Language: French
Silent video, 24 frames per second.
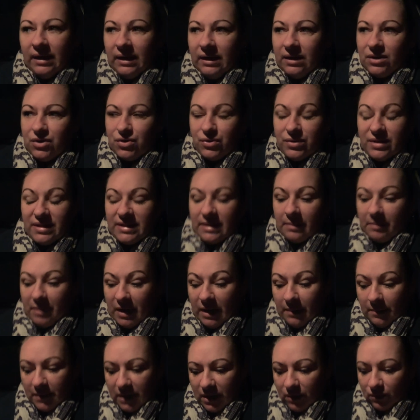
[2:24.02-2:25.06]
je ne sais
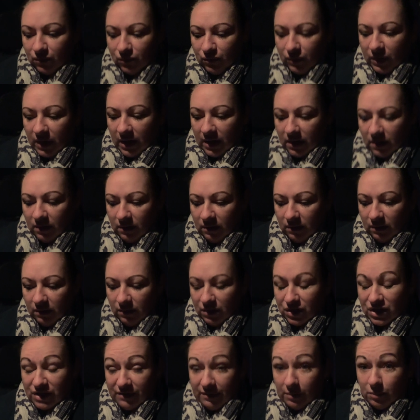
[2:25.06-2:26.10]
pas mais en tout cas euh,
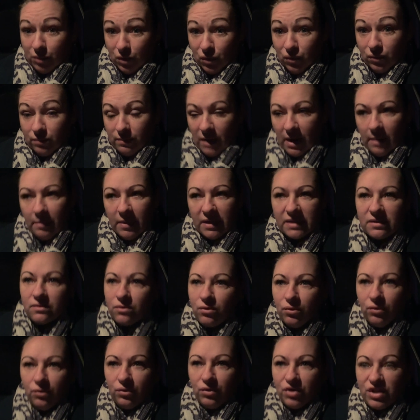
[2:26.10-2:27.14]
j'avais beaucoup de mal parce
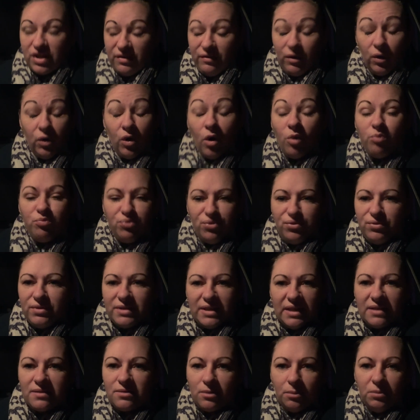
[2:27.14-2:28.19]
que j'avais encore plus
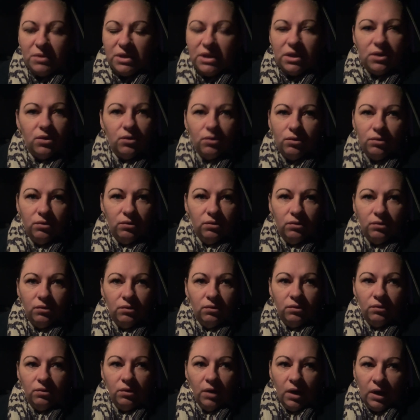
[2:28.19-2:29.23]
d'insomnie
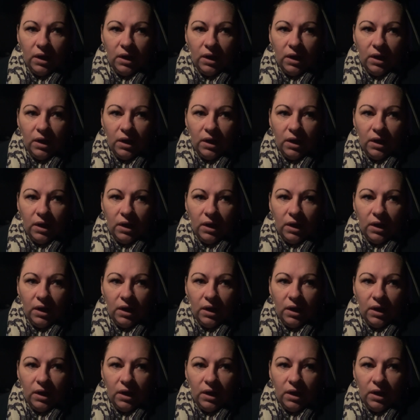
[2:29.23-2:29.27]
que